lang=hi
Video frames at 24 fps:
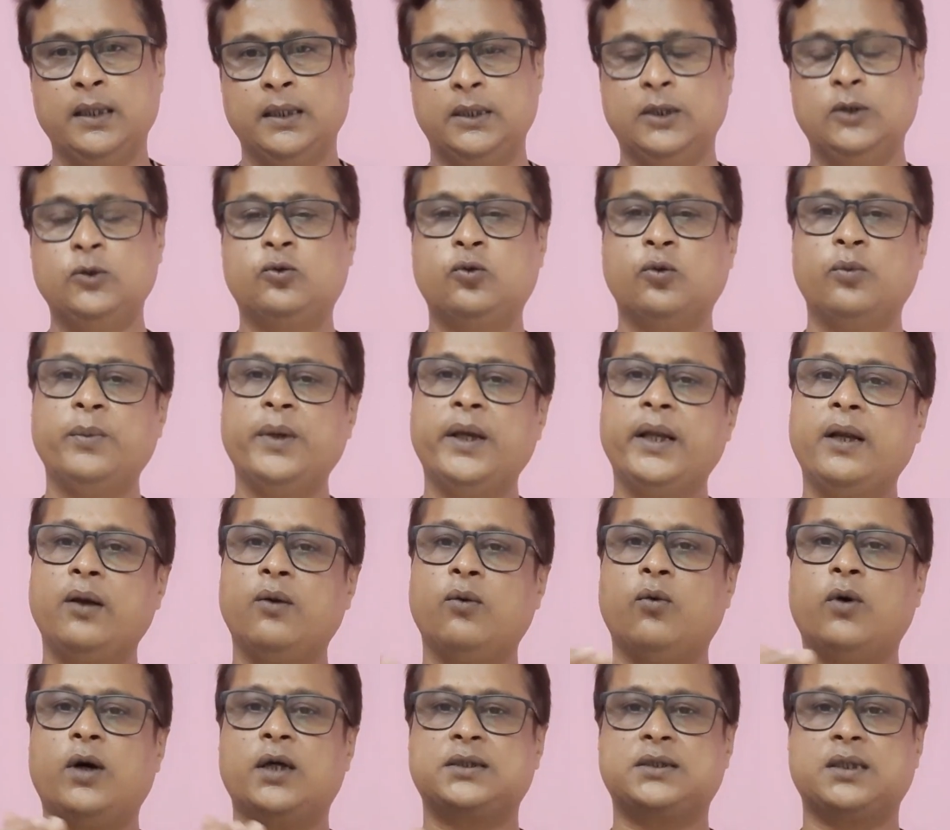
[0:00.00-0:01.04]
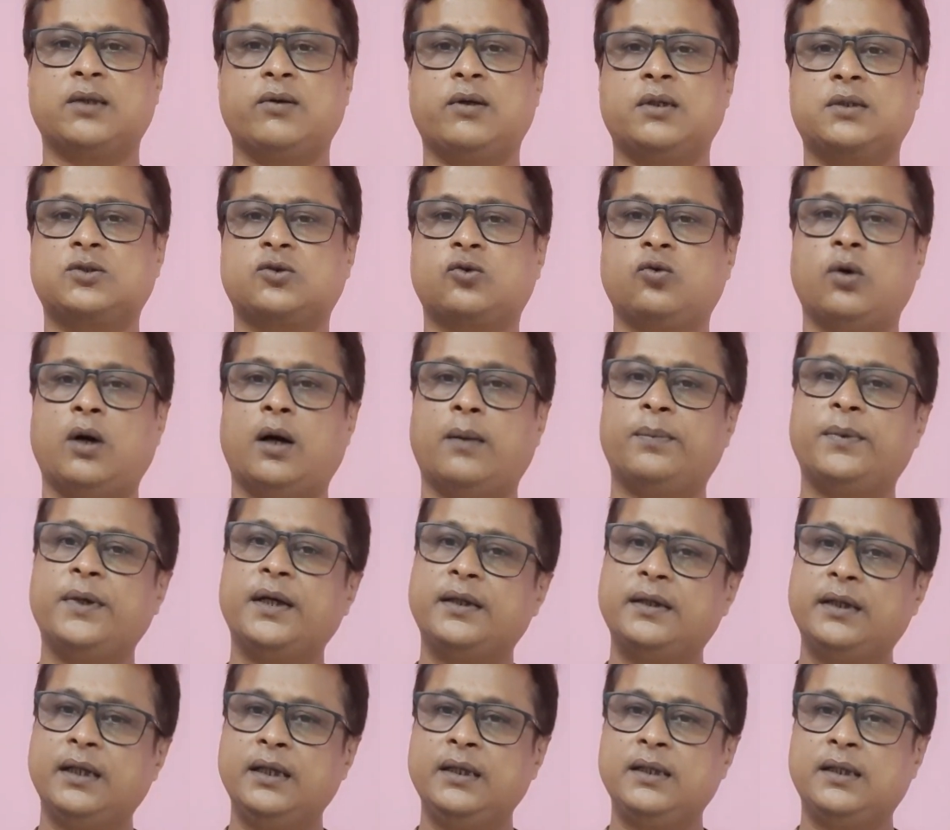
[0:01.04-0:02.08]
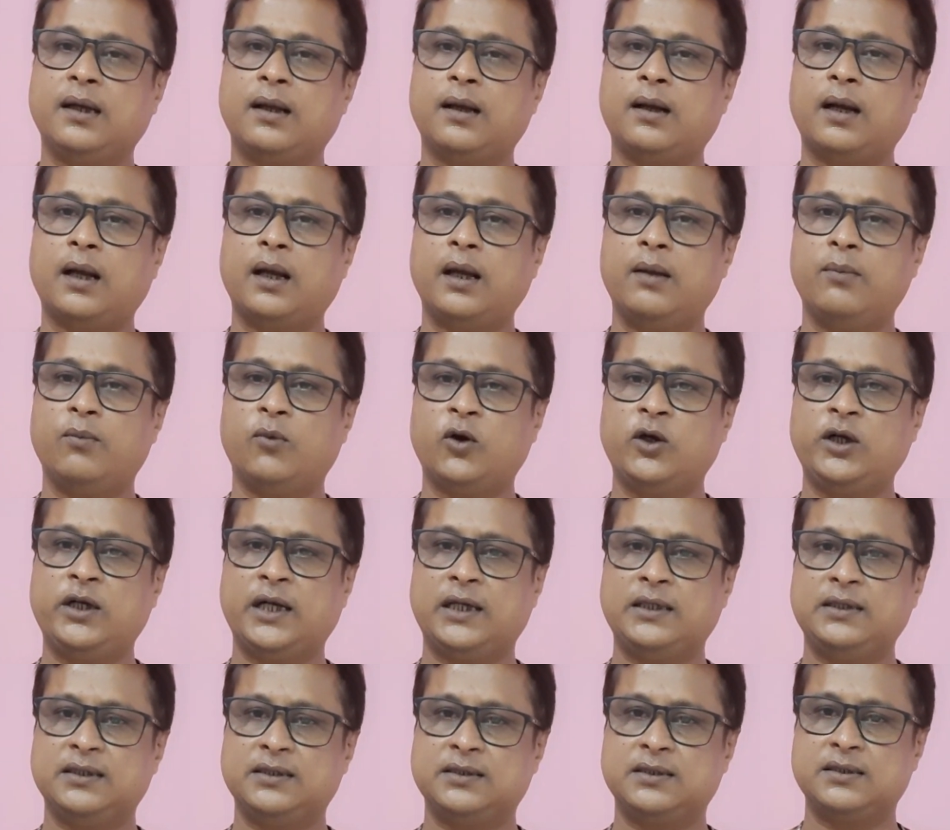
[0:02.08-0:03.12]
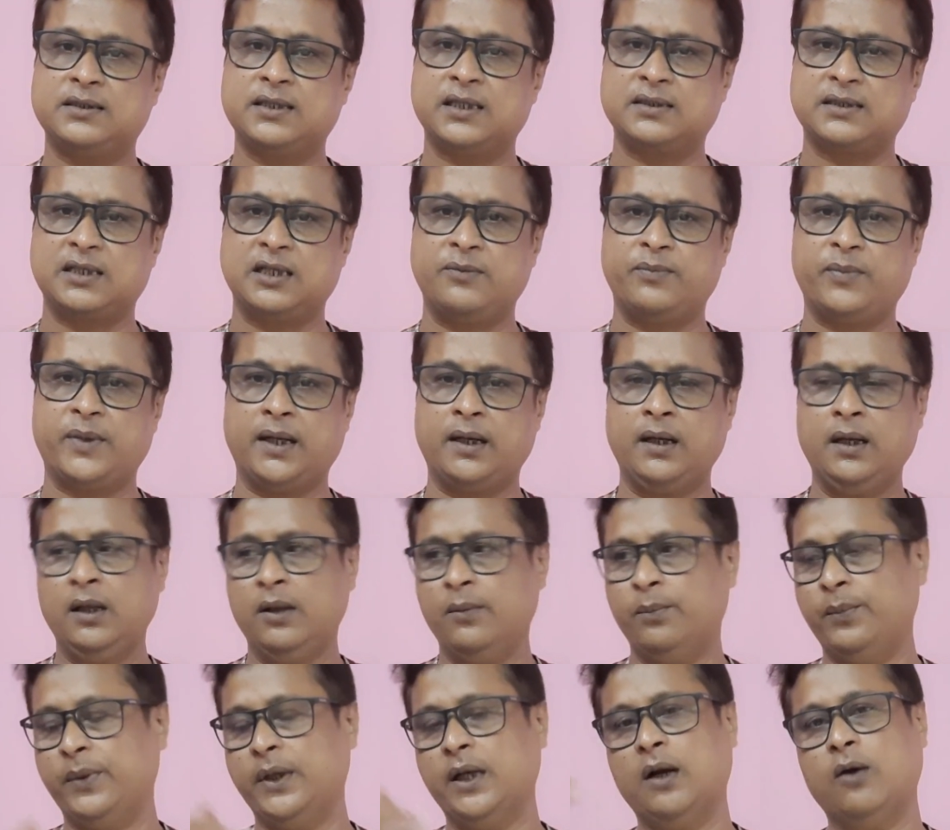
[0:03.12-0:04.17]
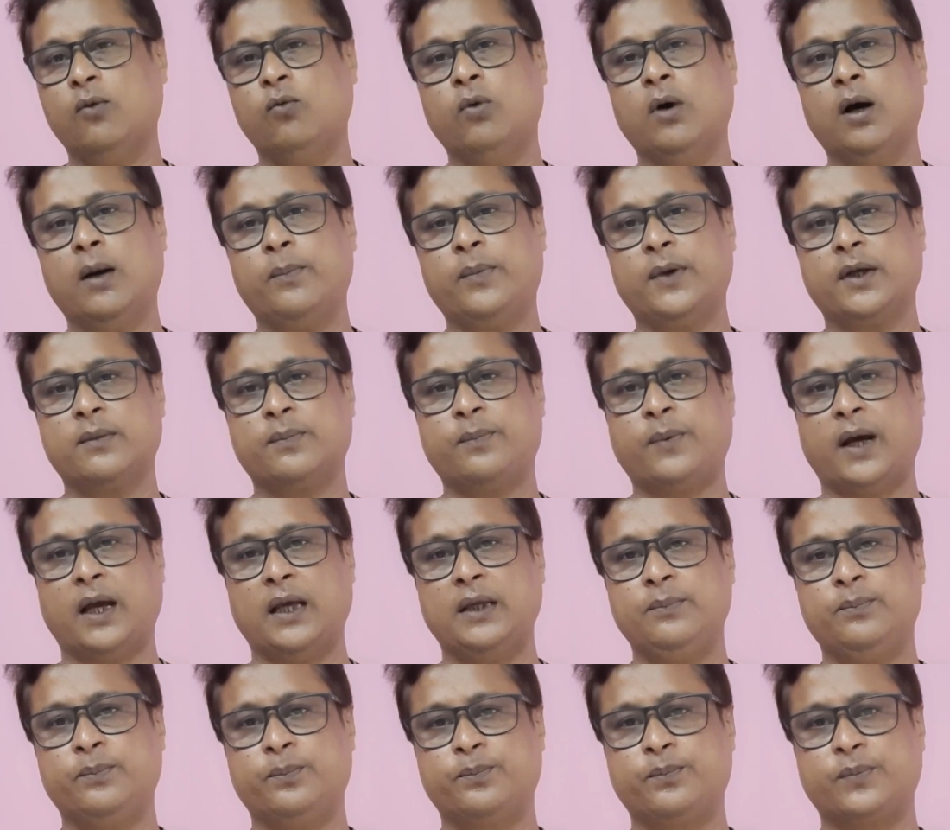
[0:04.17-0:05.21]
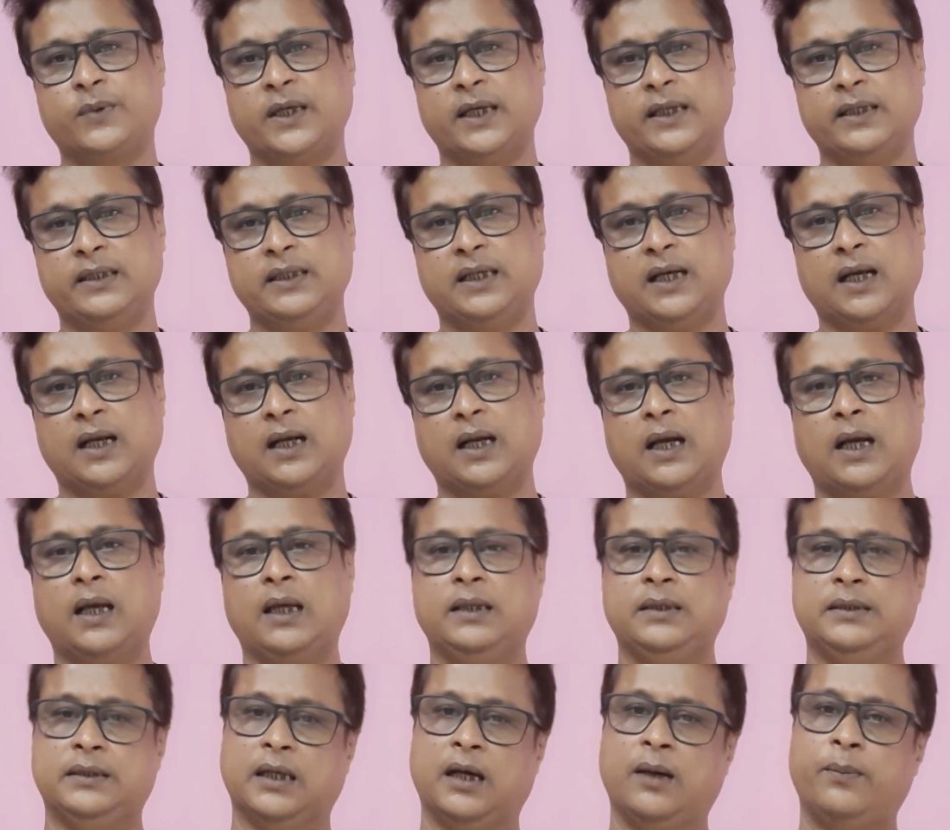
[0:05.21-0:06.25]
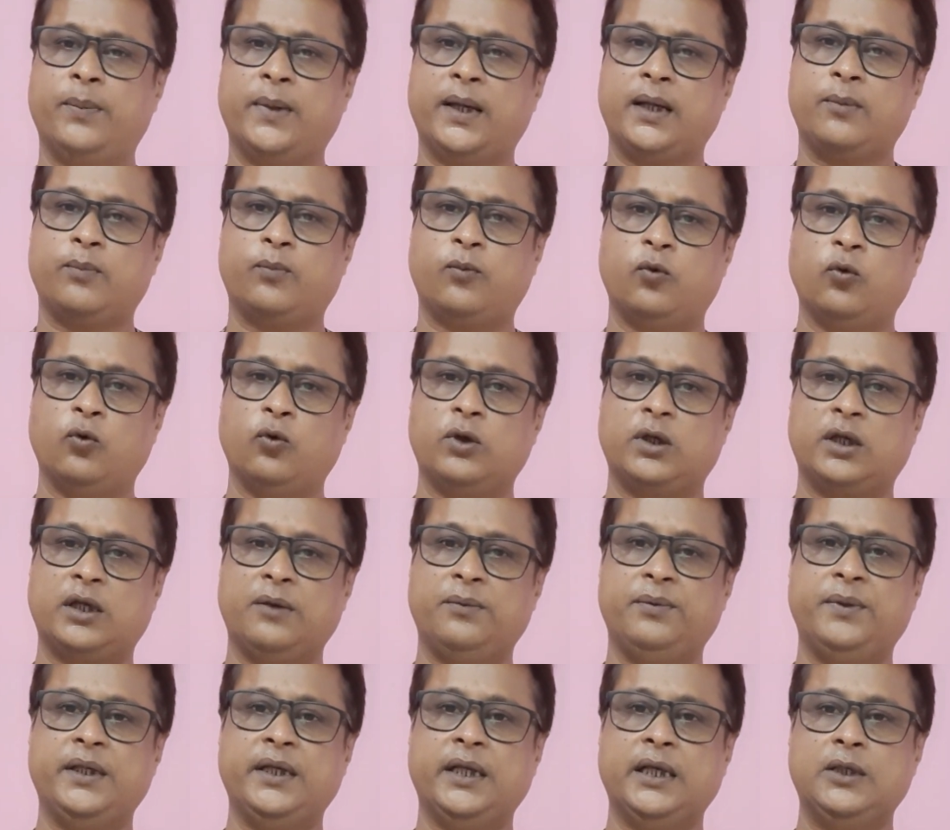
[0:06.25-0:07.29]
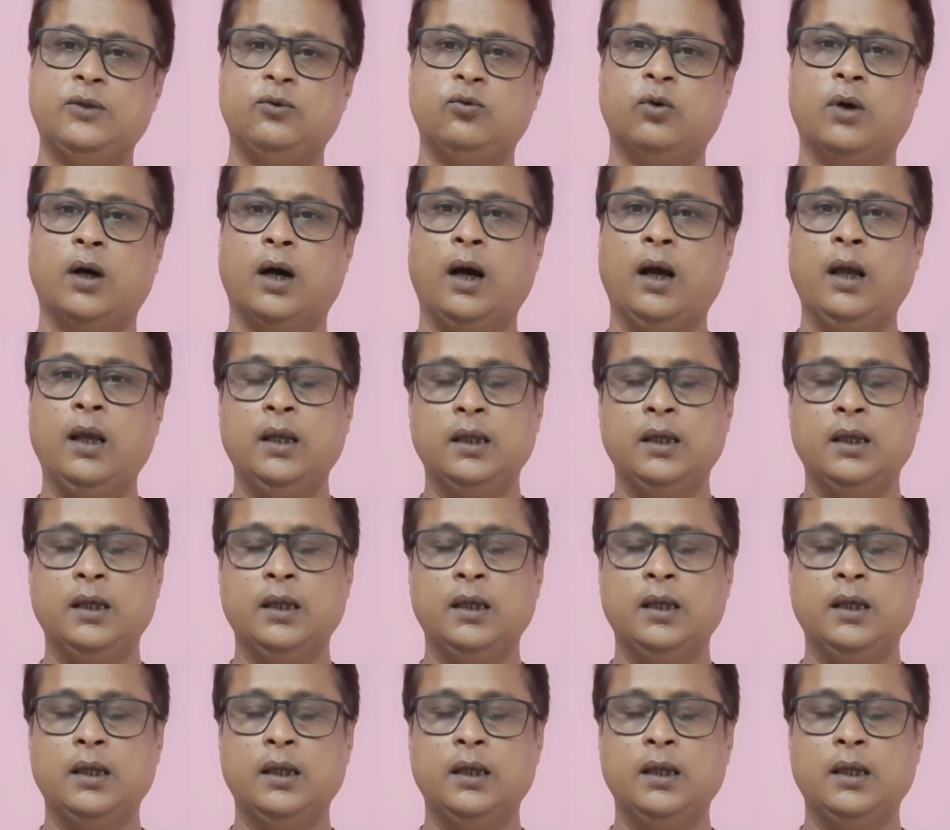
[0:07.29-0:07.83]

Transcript: यूट्यूब मेरे वॉच आवर्स को अपडेट नहीं कर रहा है मोनिटाइजेशन सेक्शन पर मेरा वहाँ पर फाइव के दिखा रहा है यहाँ पर फोर के भी नहीं हुआ